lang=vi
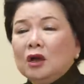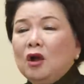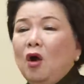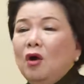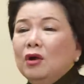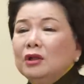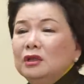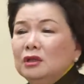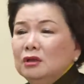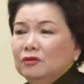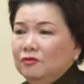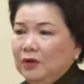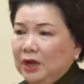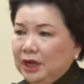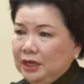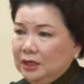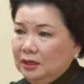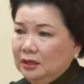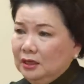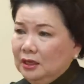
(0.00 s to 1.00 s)
Có như
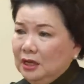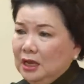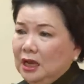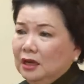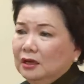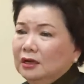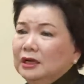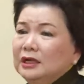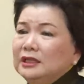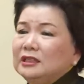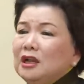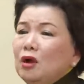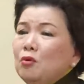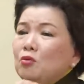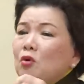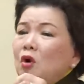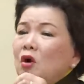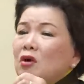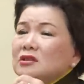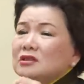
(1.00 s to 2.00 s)
vậy, người
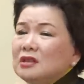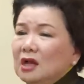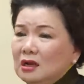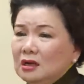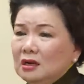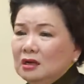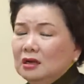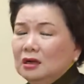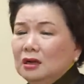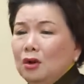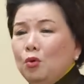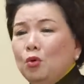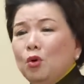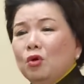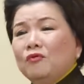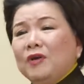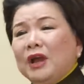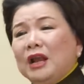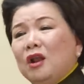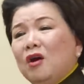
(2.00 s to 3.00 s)
chồng họ giận đâu
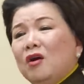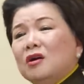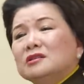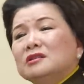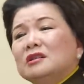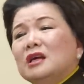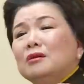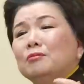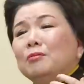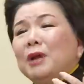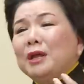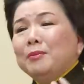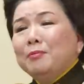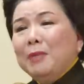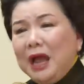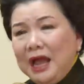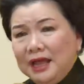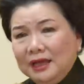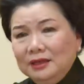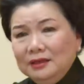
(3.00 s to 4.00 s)
có phải là họ giận mãi
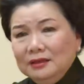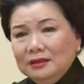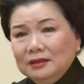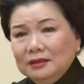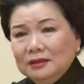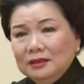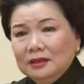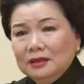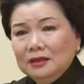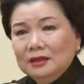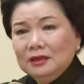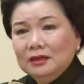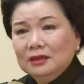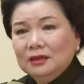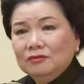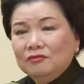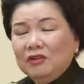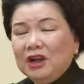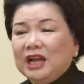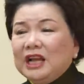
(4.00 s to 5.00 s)
mãi.
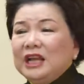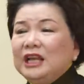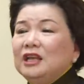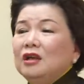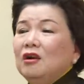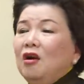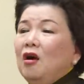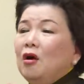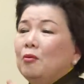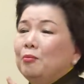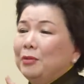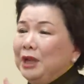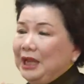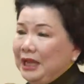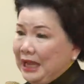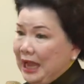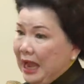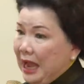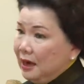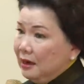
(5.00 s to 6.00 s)
Và khi họ
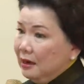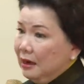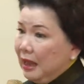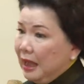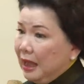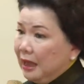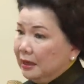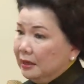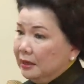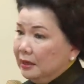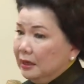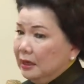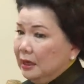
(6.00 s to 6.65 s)
bình an lại